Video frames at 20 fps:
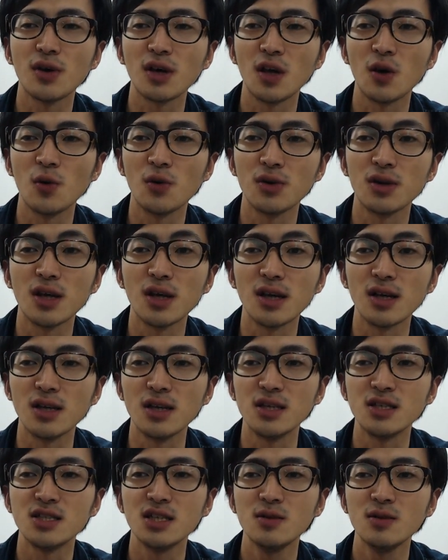基本的に
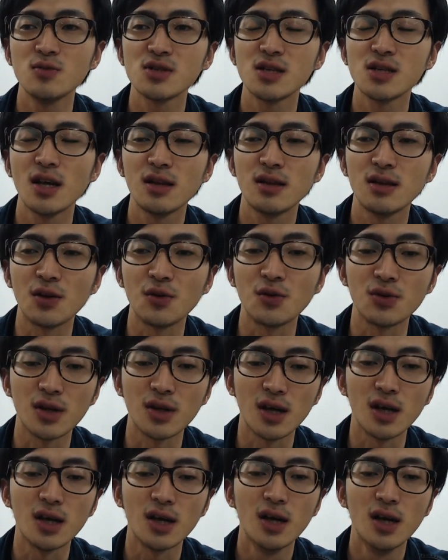チーム戦なの
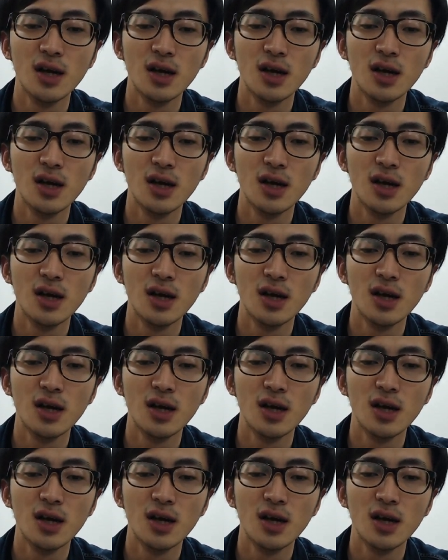で、